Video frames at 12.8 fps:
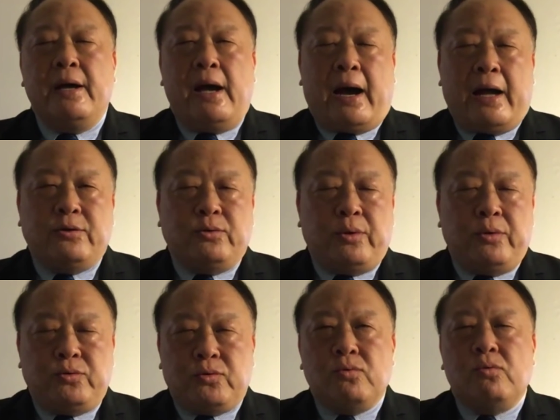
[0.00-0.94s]
还是对于
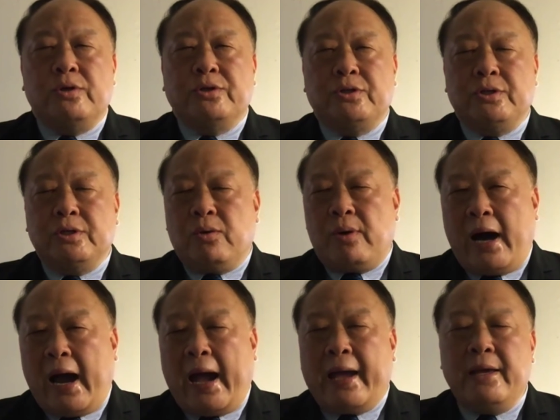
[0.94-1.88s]
中国是有
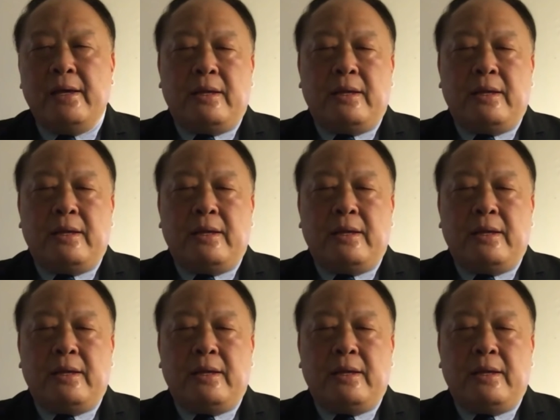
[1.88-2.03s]
害？